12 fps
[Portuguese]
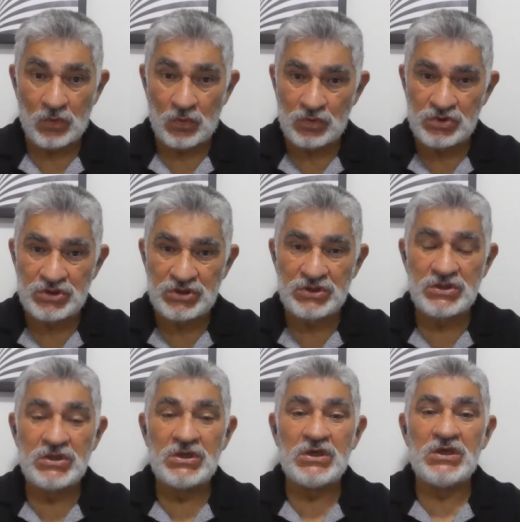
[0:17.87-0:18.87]

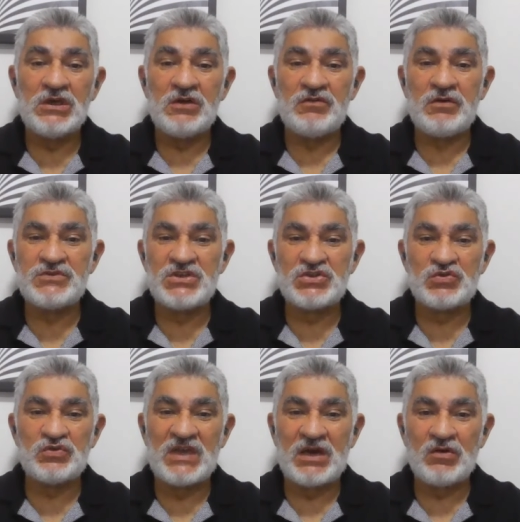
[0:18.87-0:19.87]
Hoje vamos
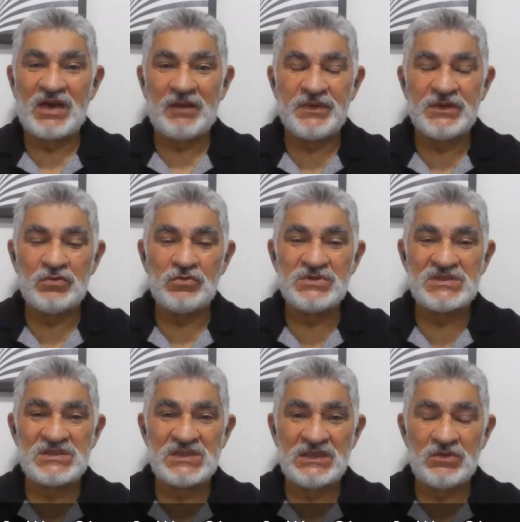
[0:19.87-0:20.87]
estudar o capítulo
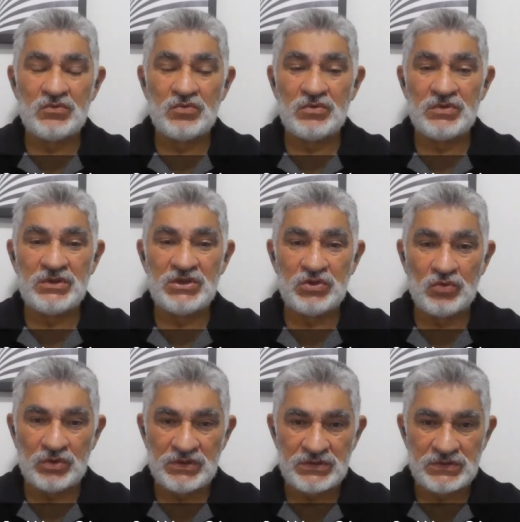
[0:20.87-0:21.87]

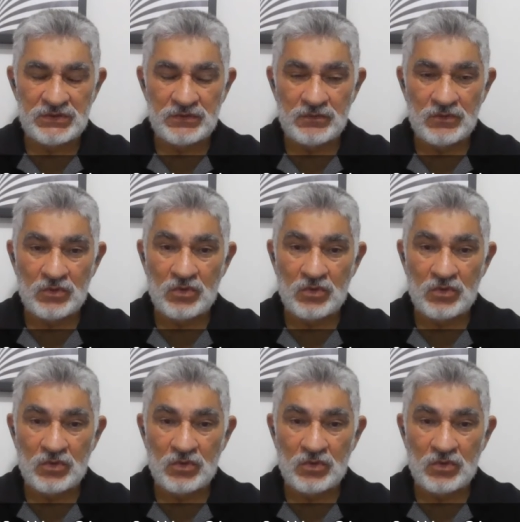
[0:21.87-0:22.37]
102,